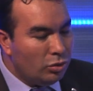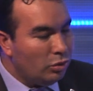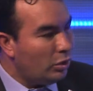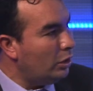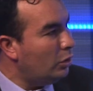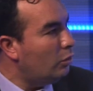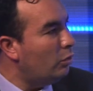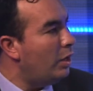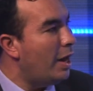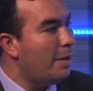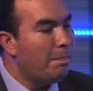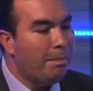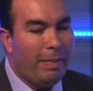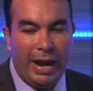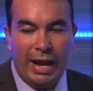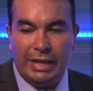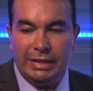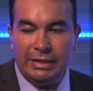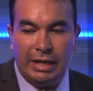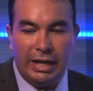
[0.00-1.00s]
curricular
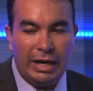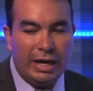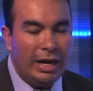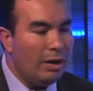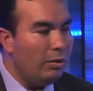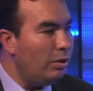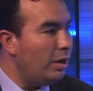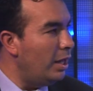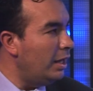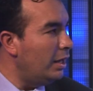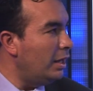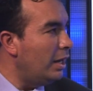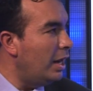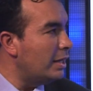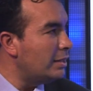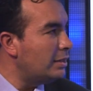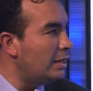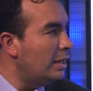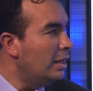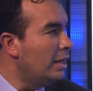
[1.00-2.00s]
para llegar al aula de
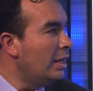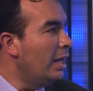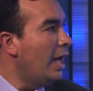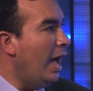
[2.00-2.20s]
clase,